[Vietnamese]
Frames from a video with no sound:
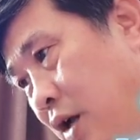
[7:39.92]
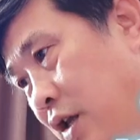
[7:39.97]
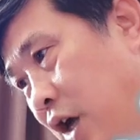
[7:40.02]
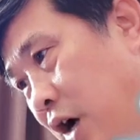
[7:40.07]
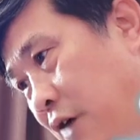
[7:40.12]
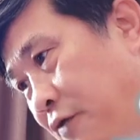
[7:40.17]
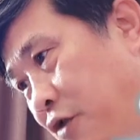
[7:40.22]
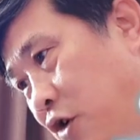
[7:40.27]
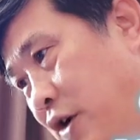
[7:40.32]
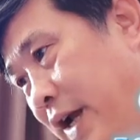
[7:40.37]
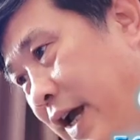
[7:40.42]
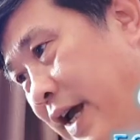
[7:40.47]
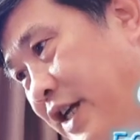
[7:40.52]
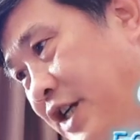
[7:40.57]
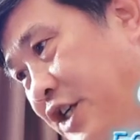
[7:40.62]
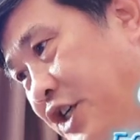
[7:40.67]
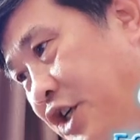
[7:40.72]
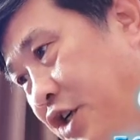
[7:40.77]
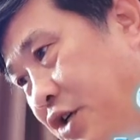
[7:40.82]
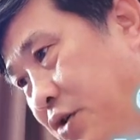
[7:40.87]
Giờ phút
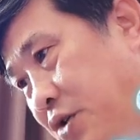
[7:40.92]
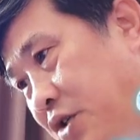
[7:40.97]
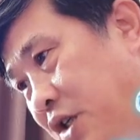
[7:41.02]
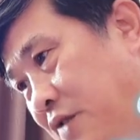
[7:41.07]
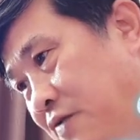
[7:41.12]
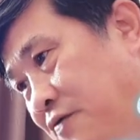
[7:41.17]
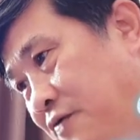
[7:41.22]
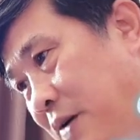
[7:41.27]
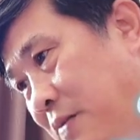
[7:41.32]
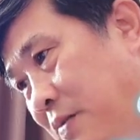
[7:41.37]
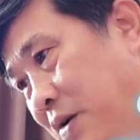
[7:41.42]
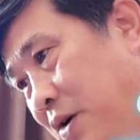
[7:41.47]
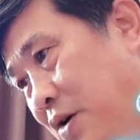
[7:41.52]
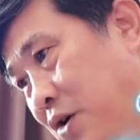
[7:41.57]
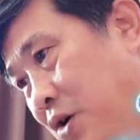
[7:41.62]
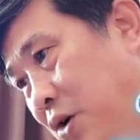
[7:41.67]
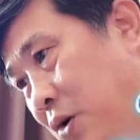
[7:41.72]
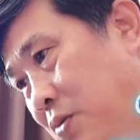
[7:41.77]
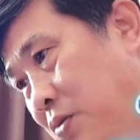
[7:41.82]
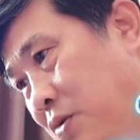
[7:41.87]
này Triệu chính Phong
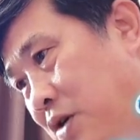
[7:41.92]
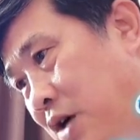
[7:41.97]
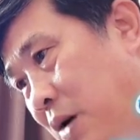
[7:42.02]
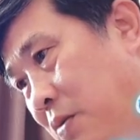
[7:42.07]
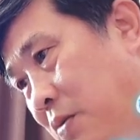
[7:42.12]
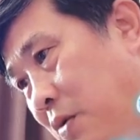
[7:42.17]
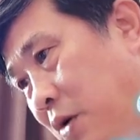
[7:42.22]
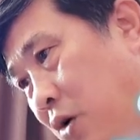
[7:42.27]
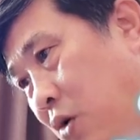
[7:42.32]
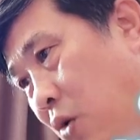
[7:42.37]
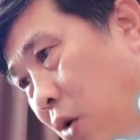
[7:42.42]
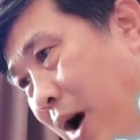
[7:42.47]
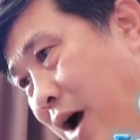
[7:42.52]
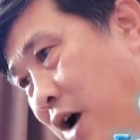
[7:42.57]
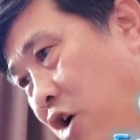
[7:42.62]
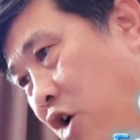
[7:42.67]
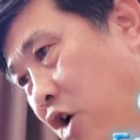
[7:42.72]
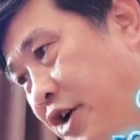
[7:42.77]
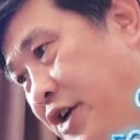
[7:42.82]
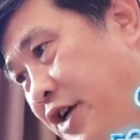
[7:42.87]
cũng không có quá
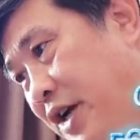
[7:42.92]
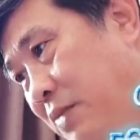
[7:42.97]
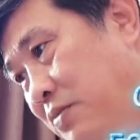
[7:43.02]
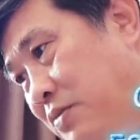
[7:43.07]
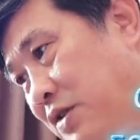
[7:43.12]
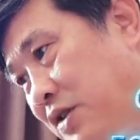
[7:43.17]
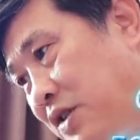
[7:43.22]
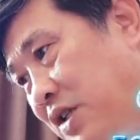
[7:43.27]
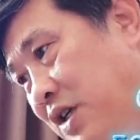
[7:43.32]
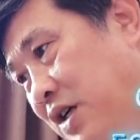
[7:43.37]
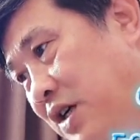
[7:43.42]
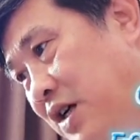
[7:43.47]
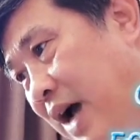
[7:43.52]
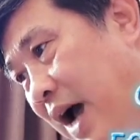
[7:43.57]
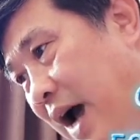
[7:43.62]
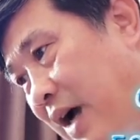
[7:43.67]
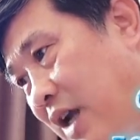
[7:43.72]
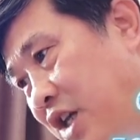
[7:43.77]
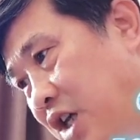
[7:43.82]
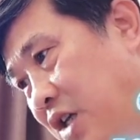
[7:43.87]
coi trọng sư
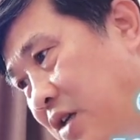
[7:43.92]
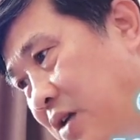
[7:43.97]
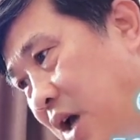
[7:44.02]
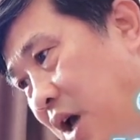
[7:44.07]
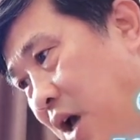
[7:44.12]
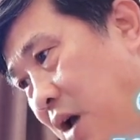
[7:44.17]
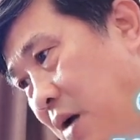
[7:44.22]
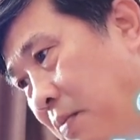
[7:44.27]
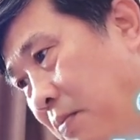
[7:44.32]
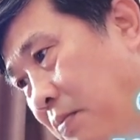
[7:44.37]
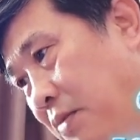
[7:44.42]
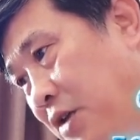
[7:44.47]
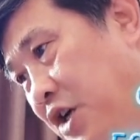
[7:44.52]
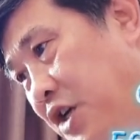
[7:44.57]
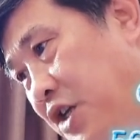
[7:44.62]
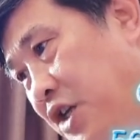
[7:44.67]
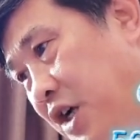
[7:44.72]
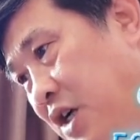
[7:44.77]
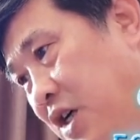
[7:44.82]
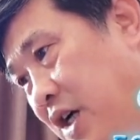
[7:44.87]
Hạc Nhiên như
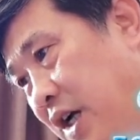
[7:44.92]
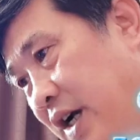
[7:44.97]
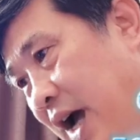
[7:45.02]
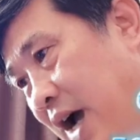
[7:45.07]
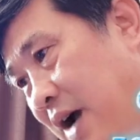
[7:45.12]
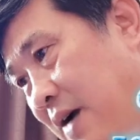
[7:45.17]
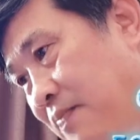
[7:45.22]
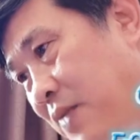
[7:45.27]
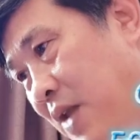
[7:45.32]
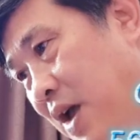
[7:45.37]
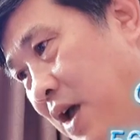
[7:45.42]
những người khác,